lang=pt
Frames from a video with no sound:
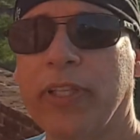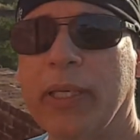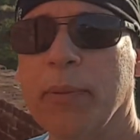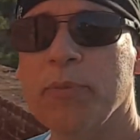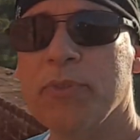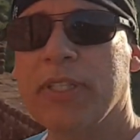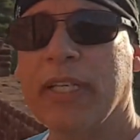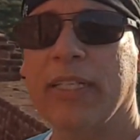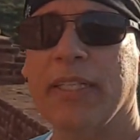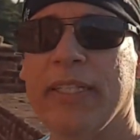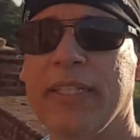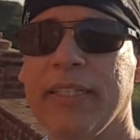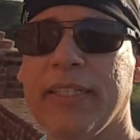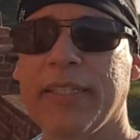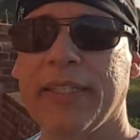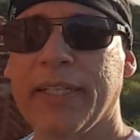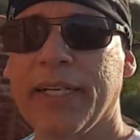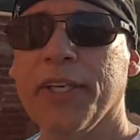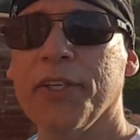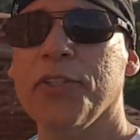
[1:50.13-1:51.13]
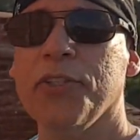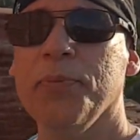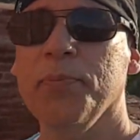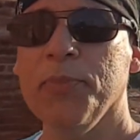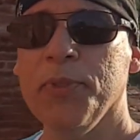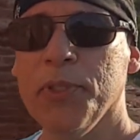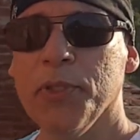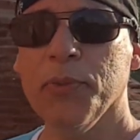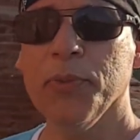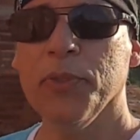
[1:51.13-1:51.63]
temos aqui
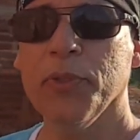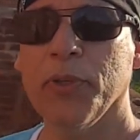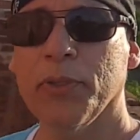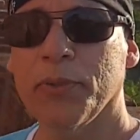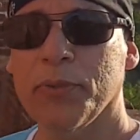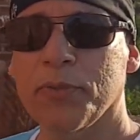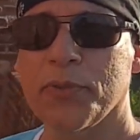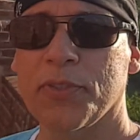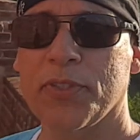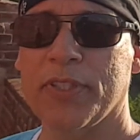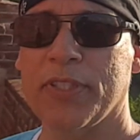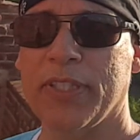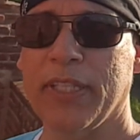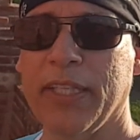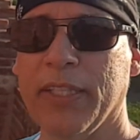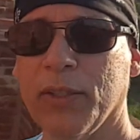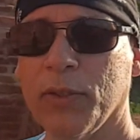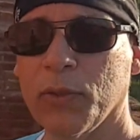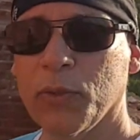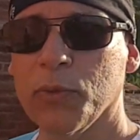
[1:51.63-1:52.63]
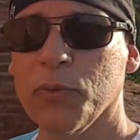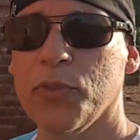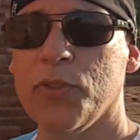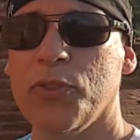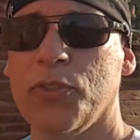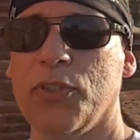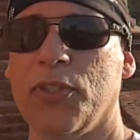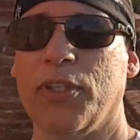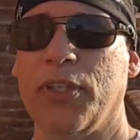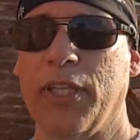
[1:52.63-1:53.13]

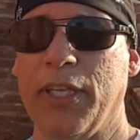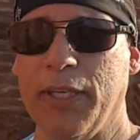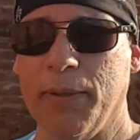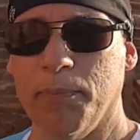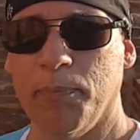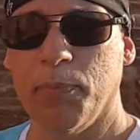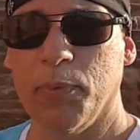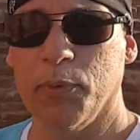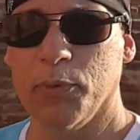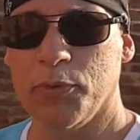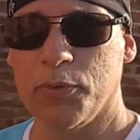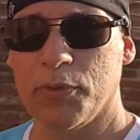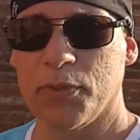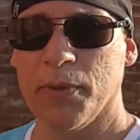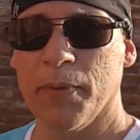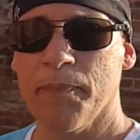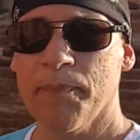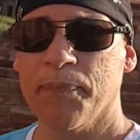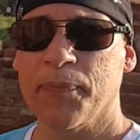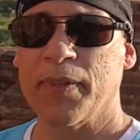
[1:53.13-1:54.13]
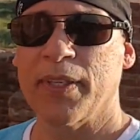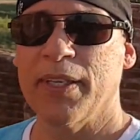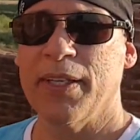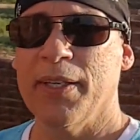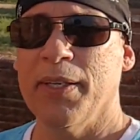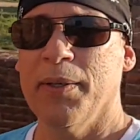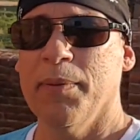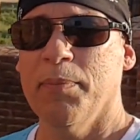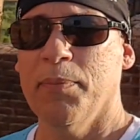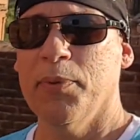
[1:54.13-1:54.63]
3.800 templos,
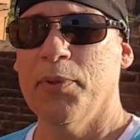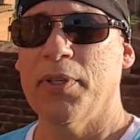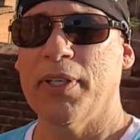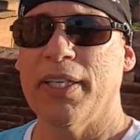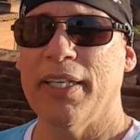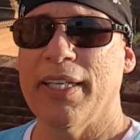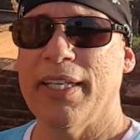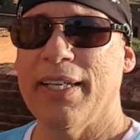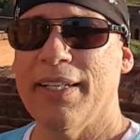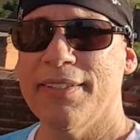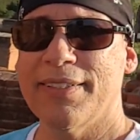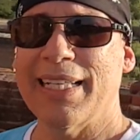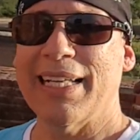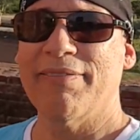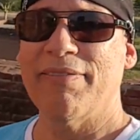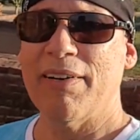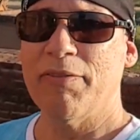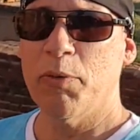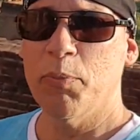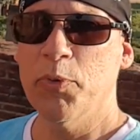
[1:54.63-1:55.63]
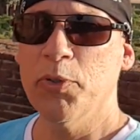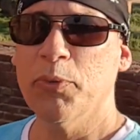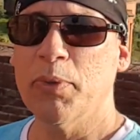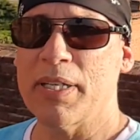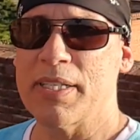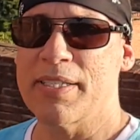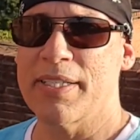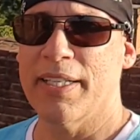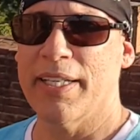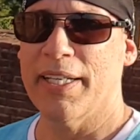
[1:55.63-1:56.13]
porque eles levavam muito
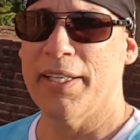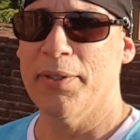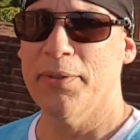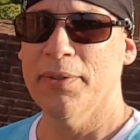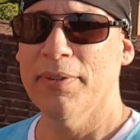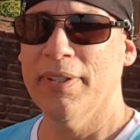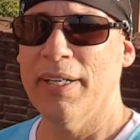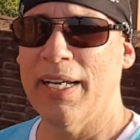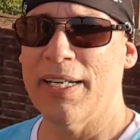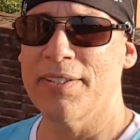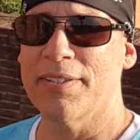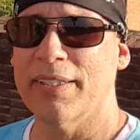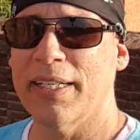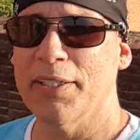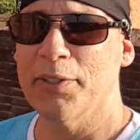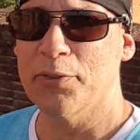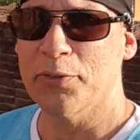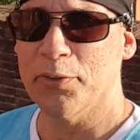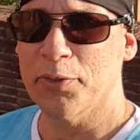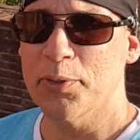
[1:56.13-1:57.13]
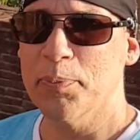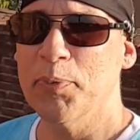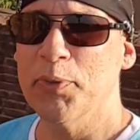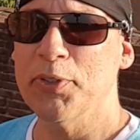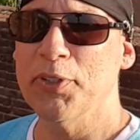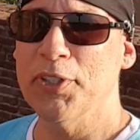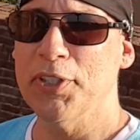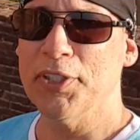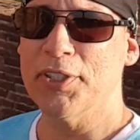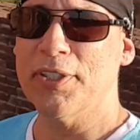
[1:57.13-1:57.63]
a sério as tradições
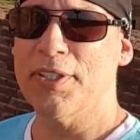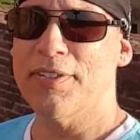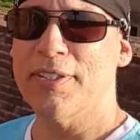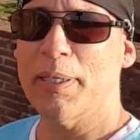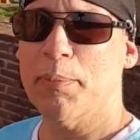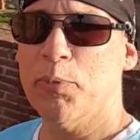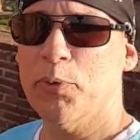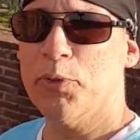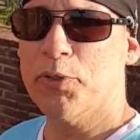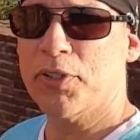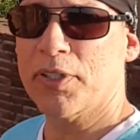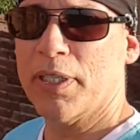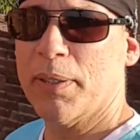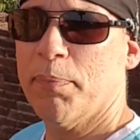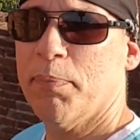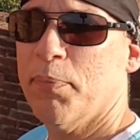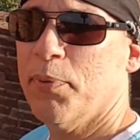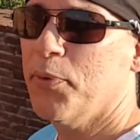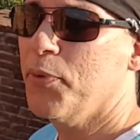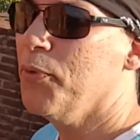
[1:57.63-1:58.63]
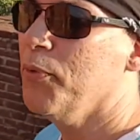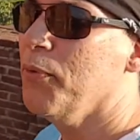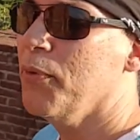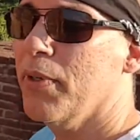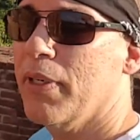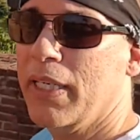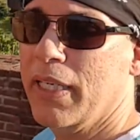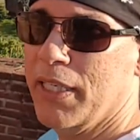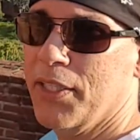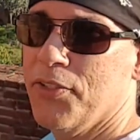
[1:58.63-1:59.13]
budistas e a busca por um
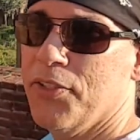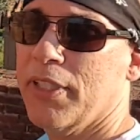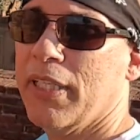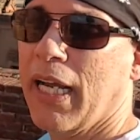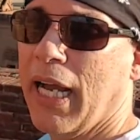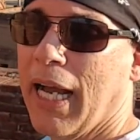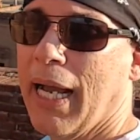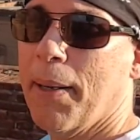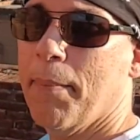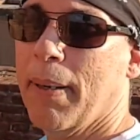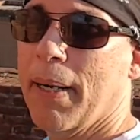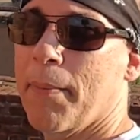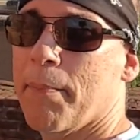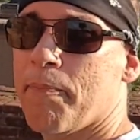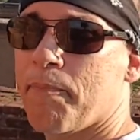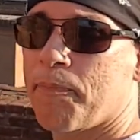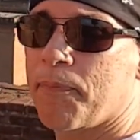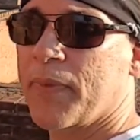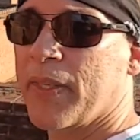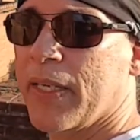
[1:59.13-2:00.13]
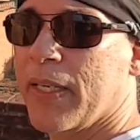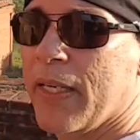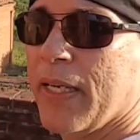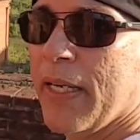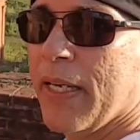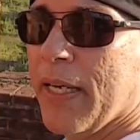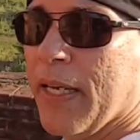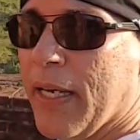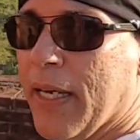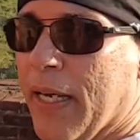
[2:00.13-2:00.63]
grande karma.
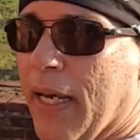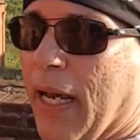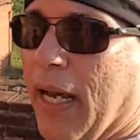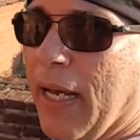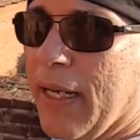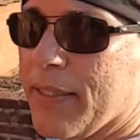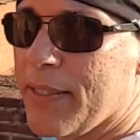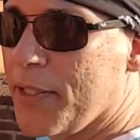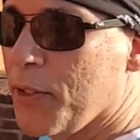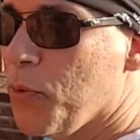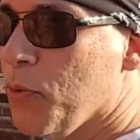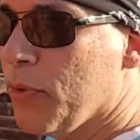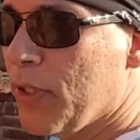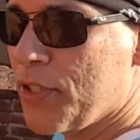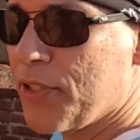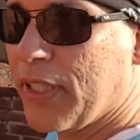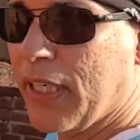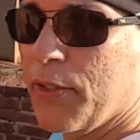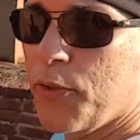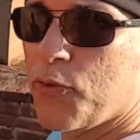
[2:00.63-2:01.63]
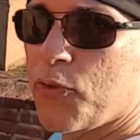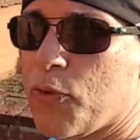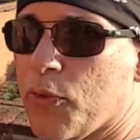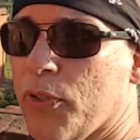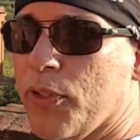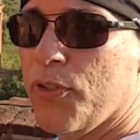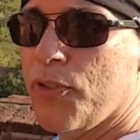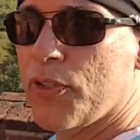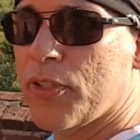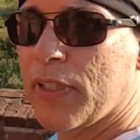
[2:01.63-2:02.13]
Segundo as
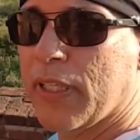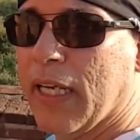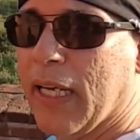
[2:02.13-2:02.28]
tradições,